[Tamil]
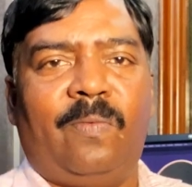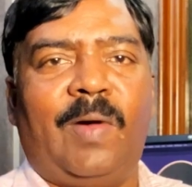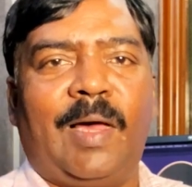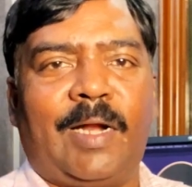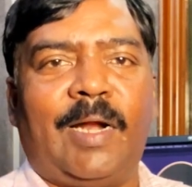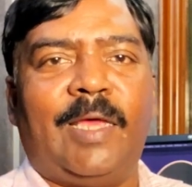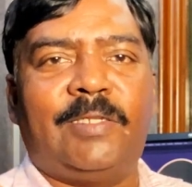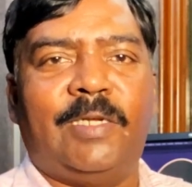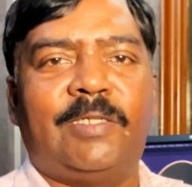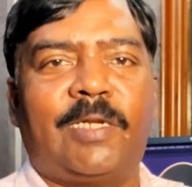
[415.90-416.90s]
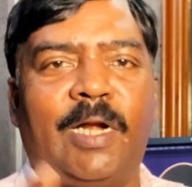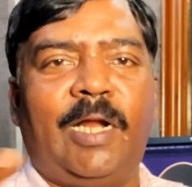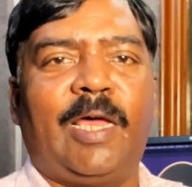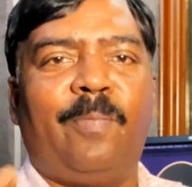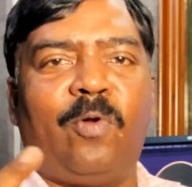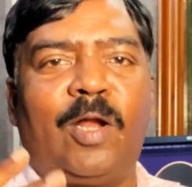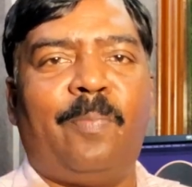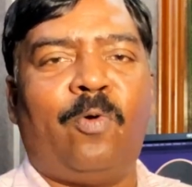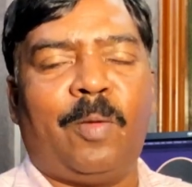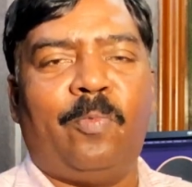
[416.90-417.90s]
வாங்குகிற லைசன்ஸ் ரெண்டு
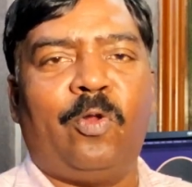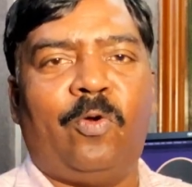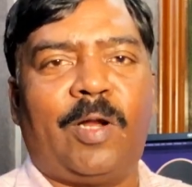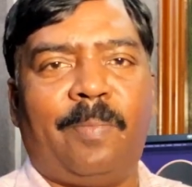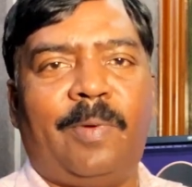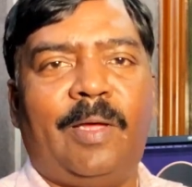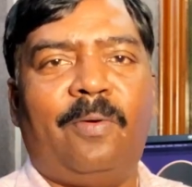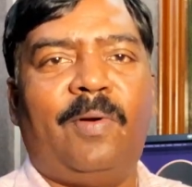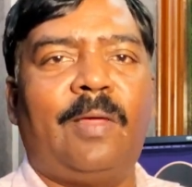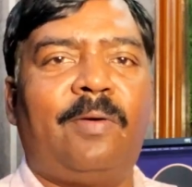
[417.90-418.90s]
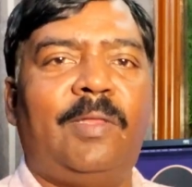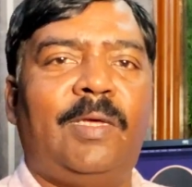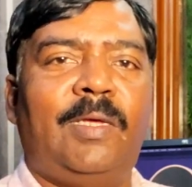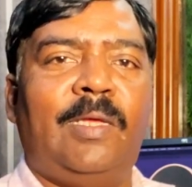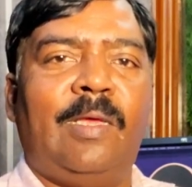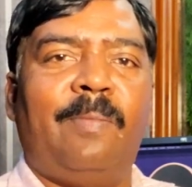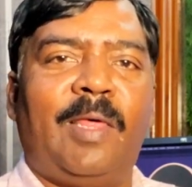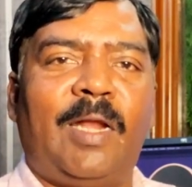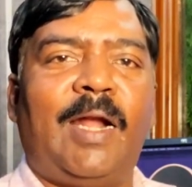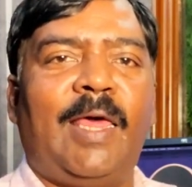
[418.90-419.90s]
கம்ப்யூட்டரில் போட முடியுன்றப்ப உங்களுக்கு வந்து
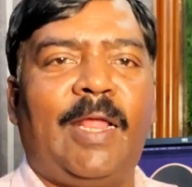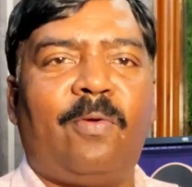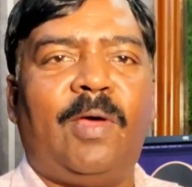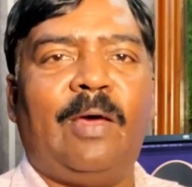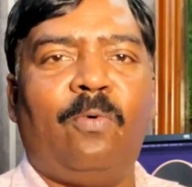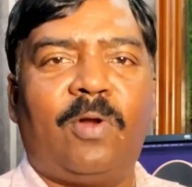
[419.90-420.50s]
பதினாலாயிரம் ரூபா தான்